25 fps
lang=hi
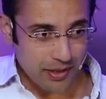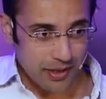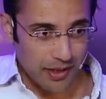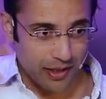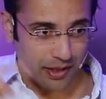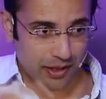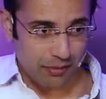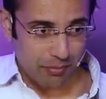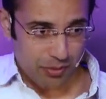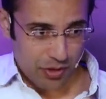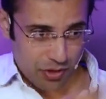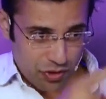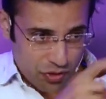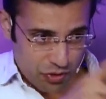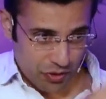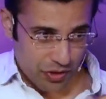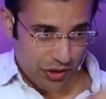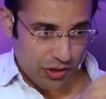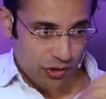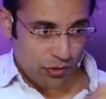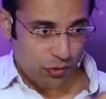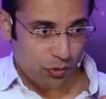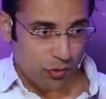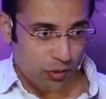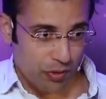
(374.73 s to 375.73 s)
कि अगर अपने
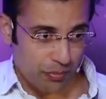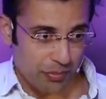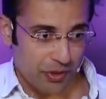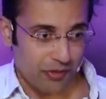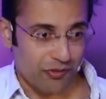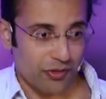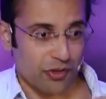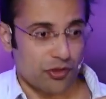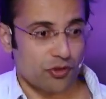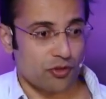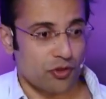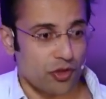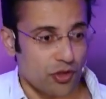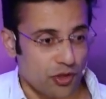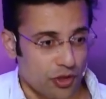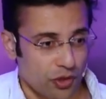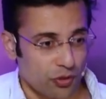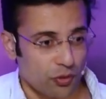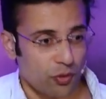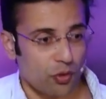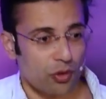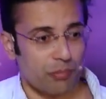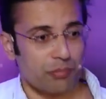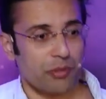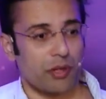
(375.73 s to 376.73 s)
स्ट्रेस को अपनी
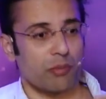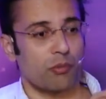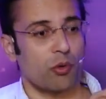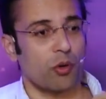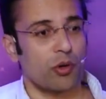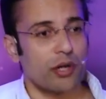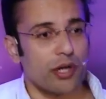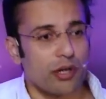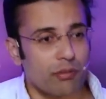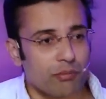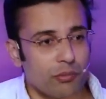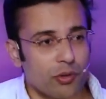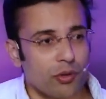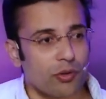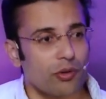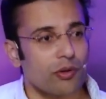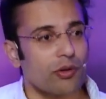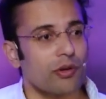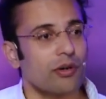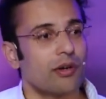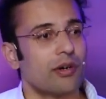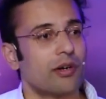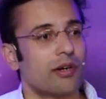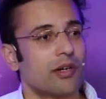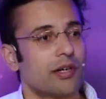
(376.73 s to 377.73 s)
फ्रस्ट्रेशन को अपने बोर्डम को
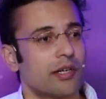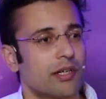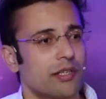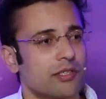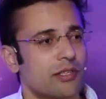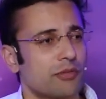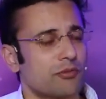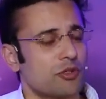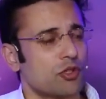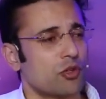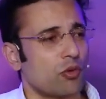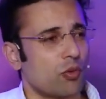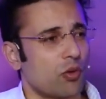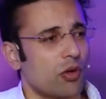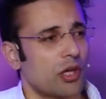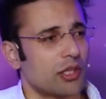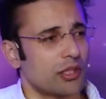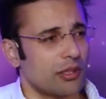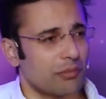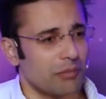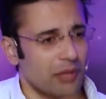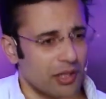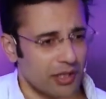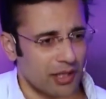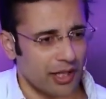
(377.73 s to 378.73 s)
इन सब चीज़ों को
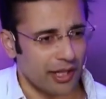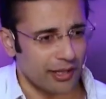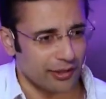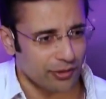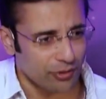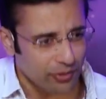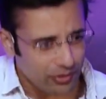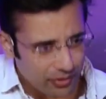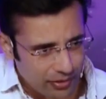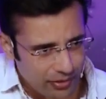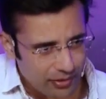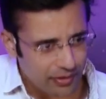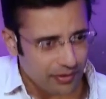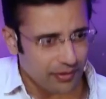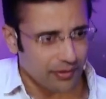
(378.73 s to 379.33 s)
ख़त्म करना है तो